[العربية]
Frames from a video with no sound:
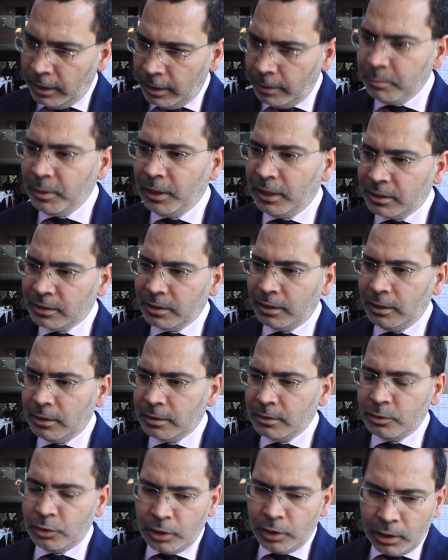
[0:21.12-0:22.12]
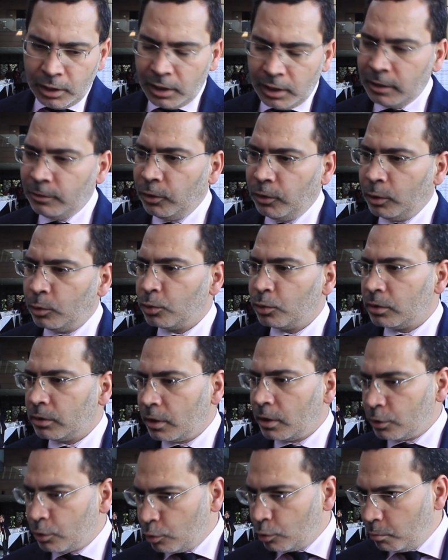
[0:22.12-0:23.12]
عملت على تنزيلها
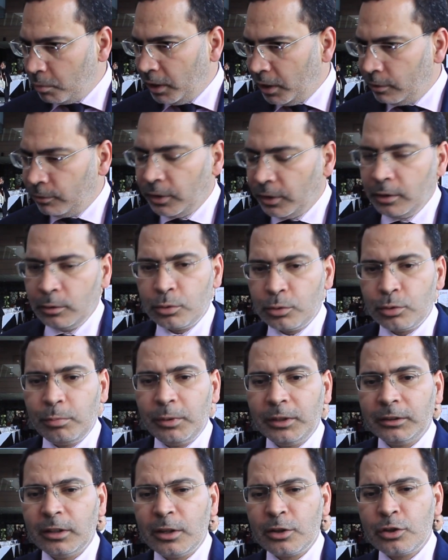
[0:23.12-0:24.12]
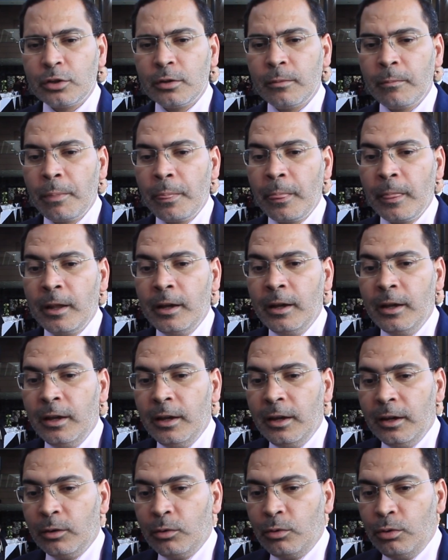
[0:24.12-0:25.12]
2016 ثم 2017
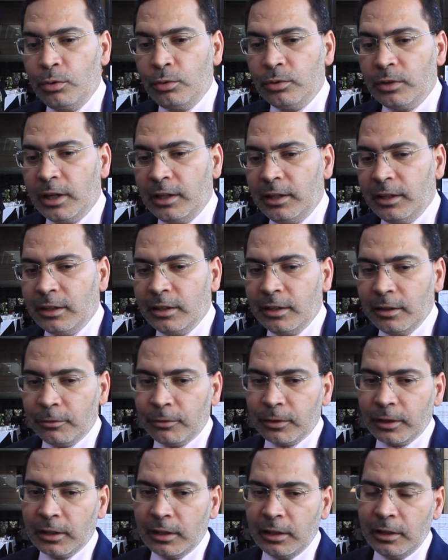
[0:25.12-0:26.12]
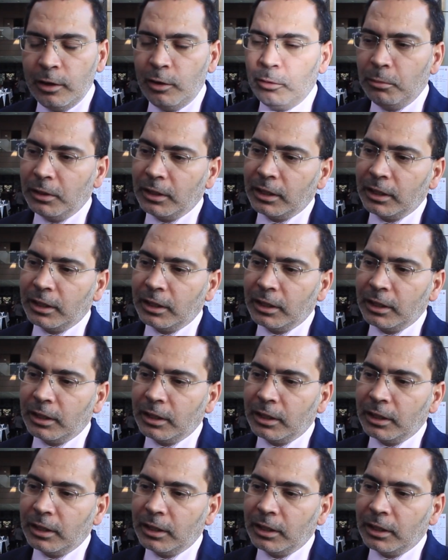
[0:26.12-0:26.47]
كل ذلك يفرض اليوم